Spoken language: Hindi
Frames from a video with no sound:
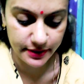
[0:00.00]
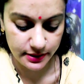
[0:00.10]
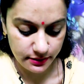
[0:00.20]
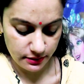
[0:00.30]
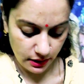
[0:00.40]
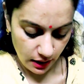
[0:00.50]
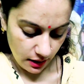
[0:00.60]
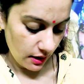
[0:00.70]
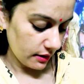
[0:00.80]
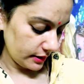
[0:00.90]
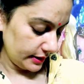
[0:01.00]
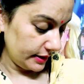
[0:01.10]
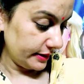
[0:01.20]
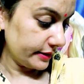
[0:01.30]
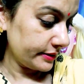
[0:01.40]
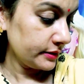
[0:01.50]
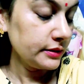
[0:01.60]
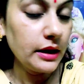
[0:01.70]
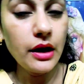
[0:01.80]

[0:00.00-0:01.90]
वापस आ गई थी घर